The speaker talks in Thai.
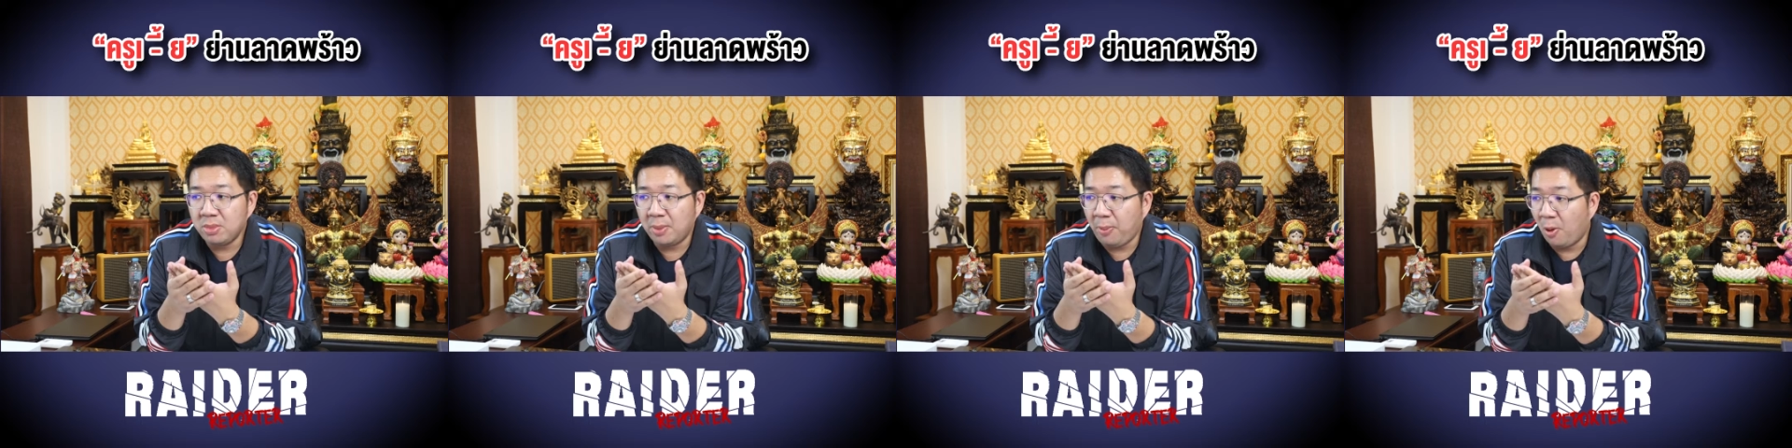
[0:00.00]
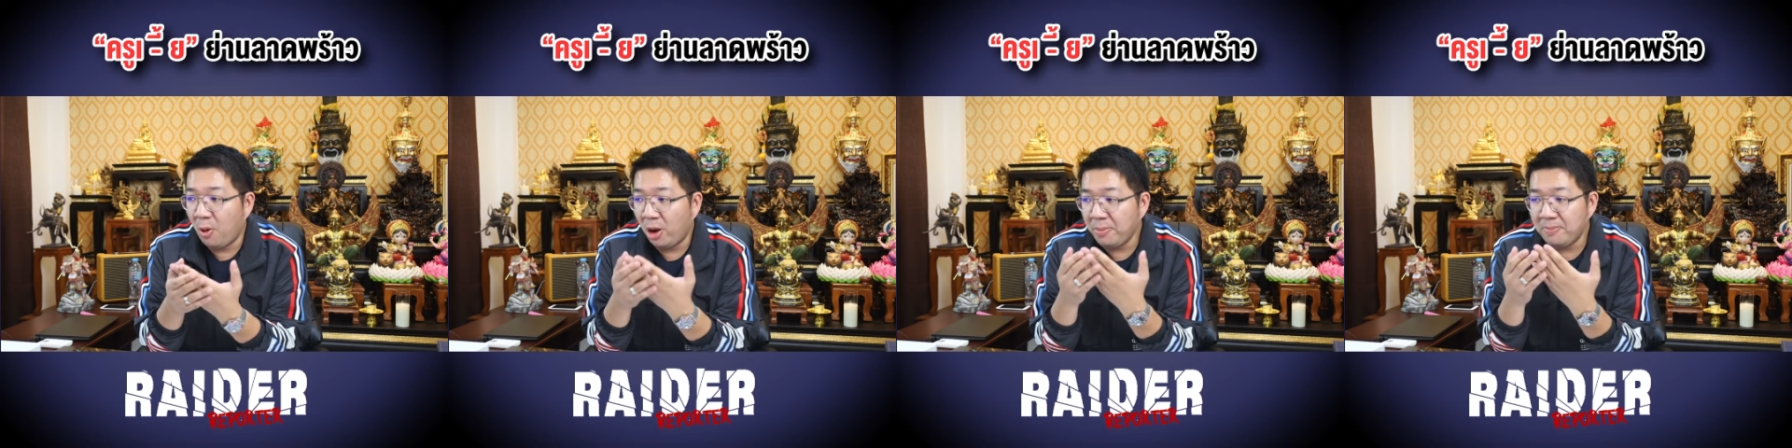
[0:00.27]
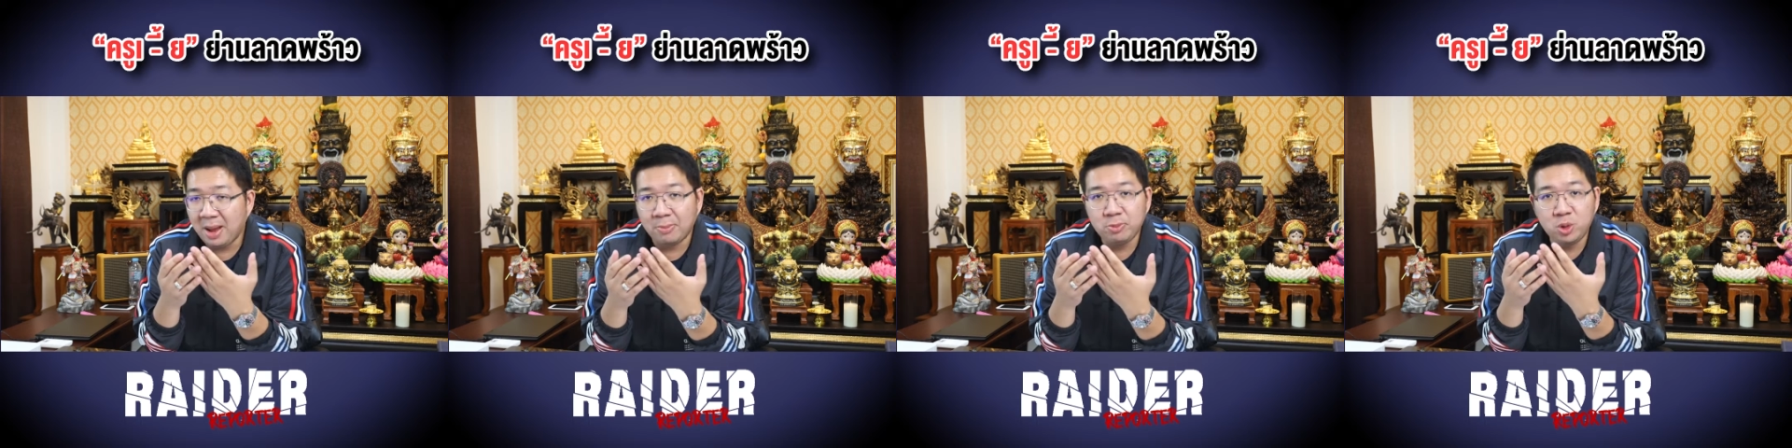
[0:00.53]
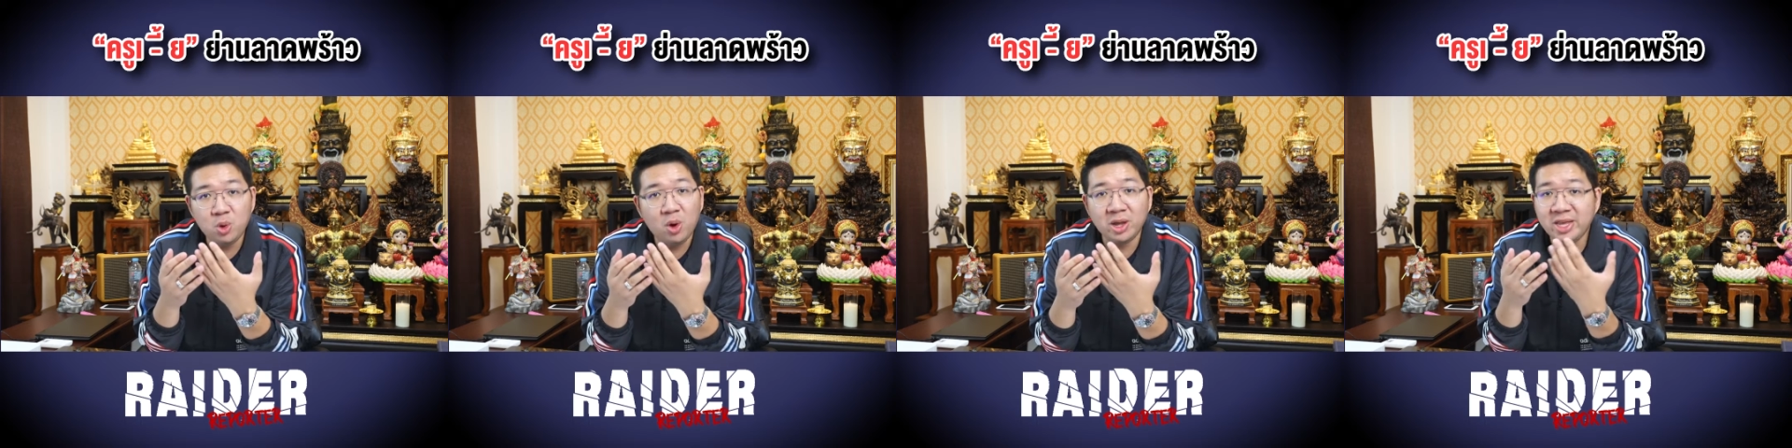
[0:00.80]
ณมาโพสต์แบบ
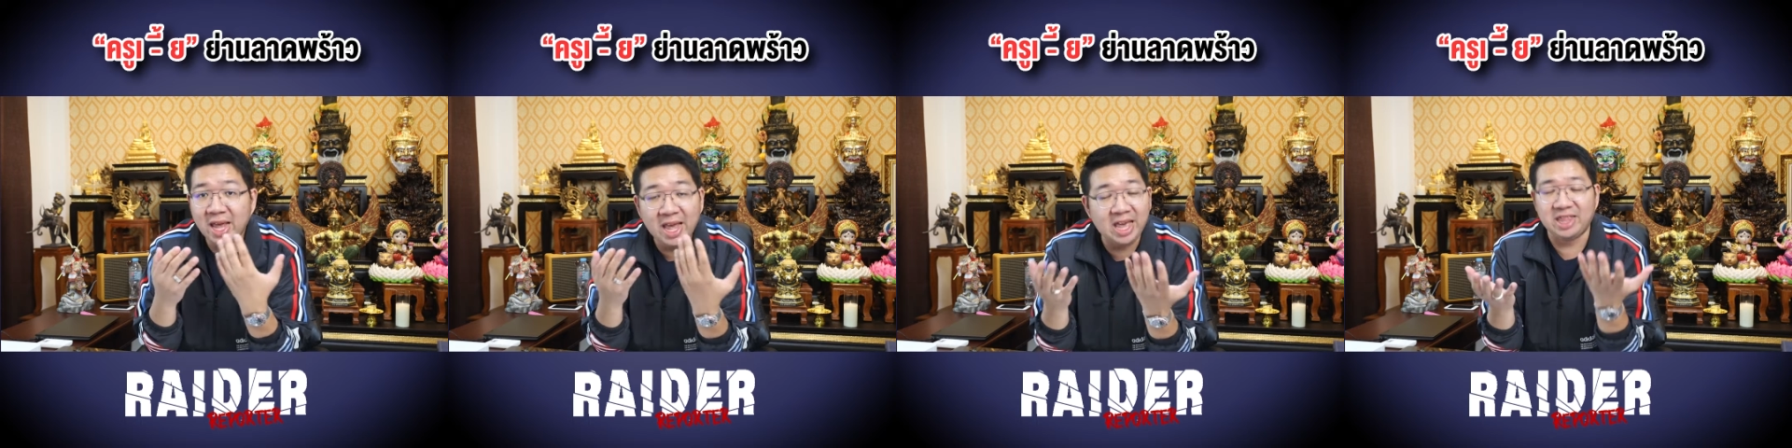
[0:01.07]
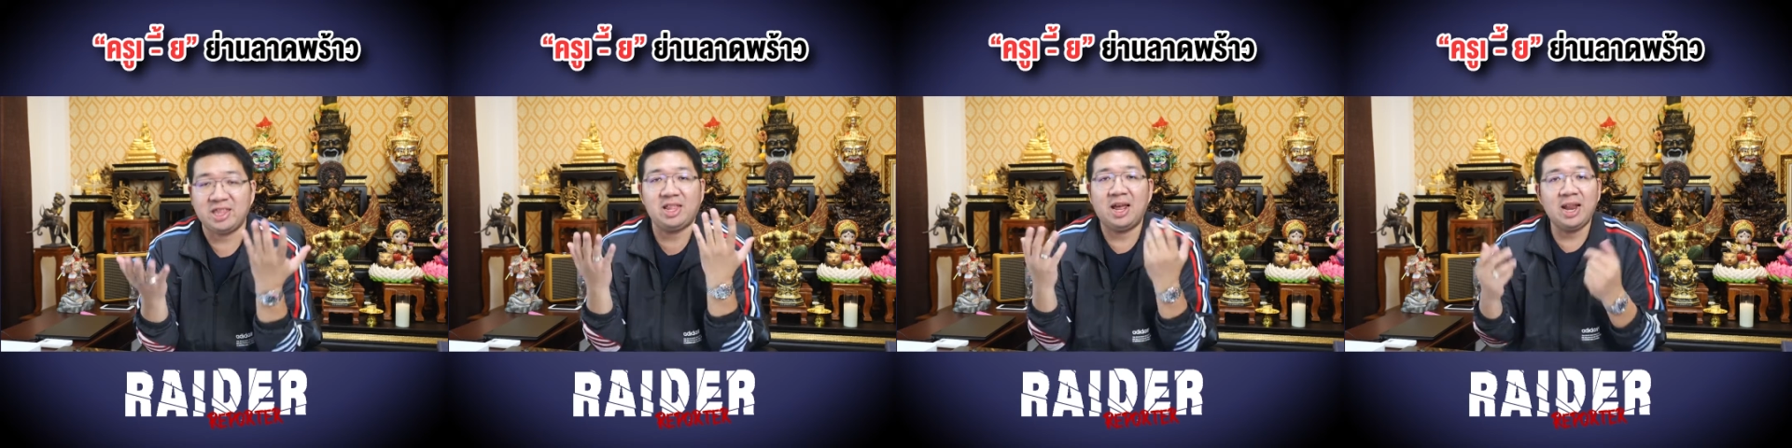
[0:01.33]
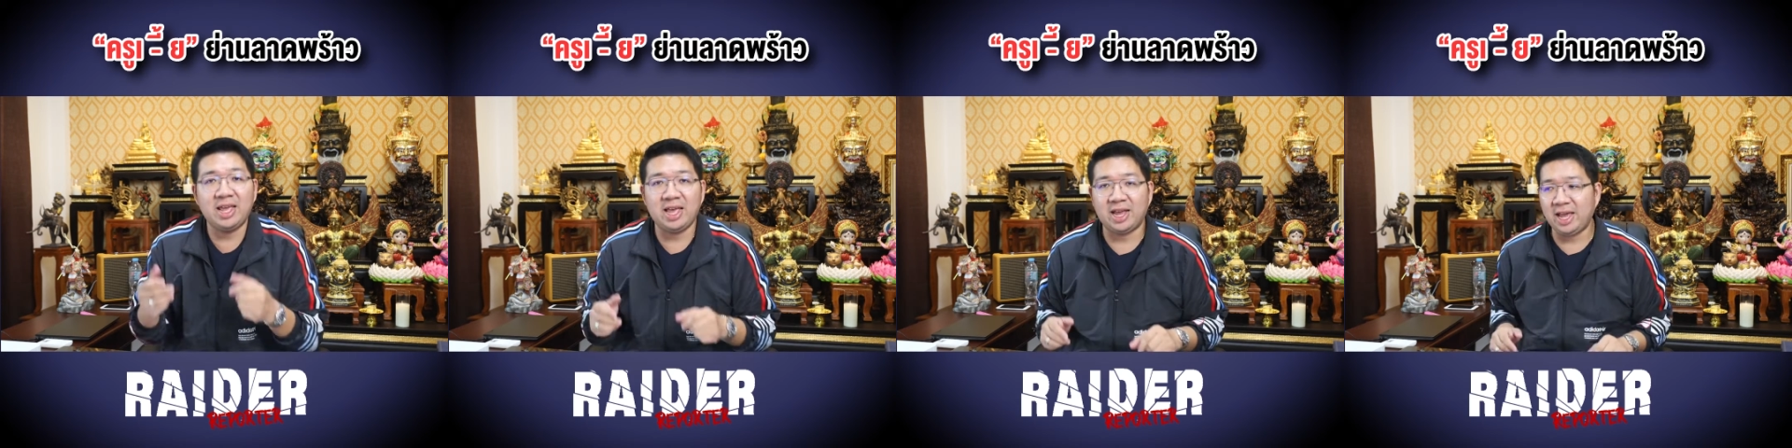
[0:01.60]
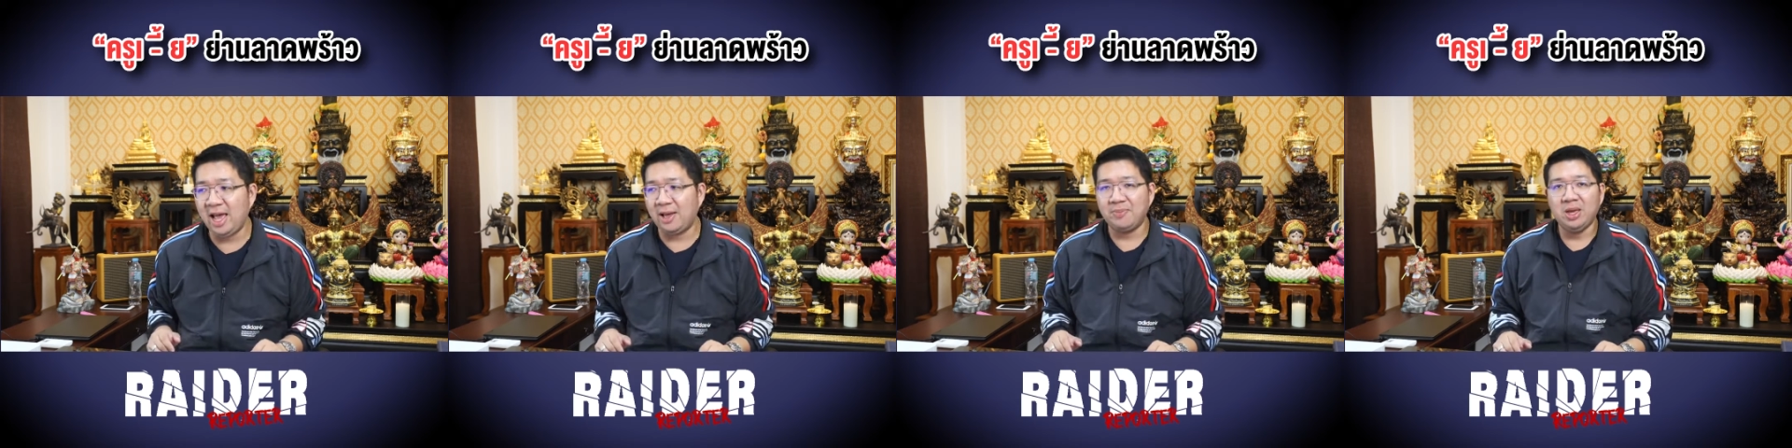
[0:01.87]
ยั่วเยสอะไรอ
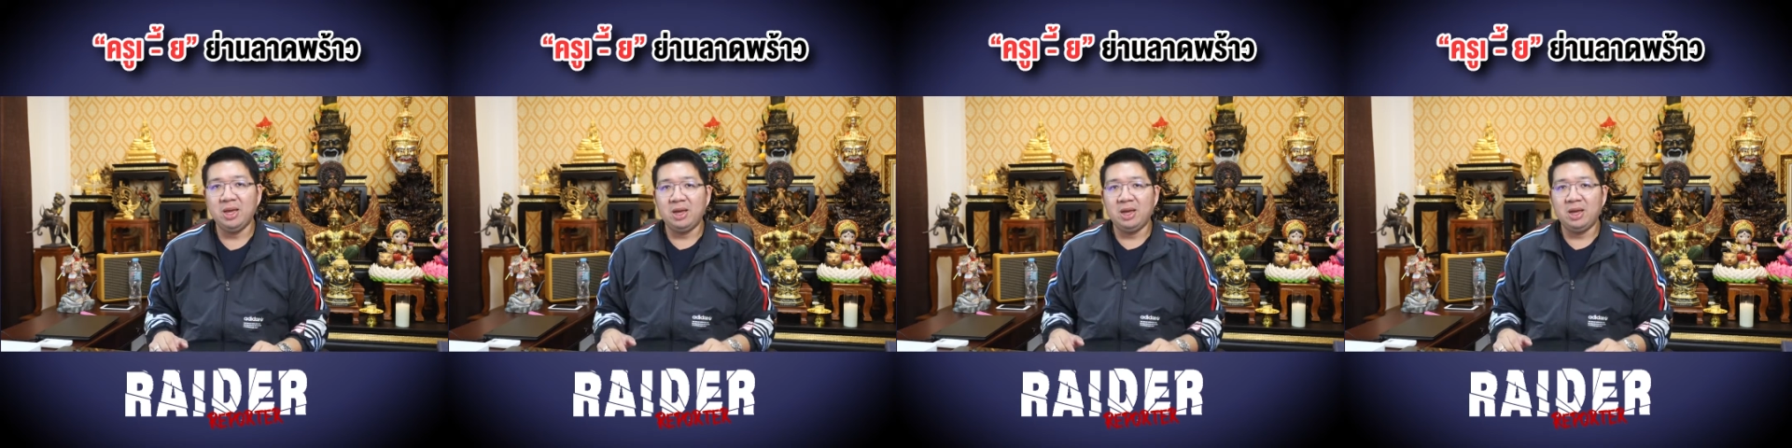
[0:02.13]
ย่างเงี้ย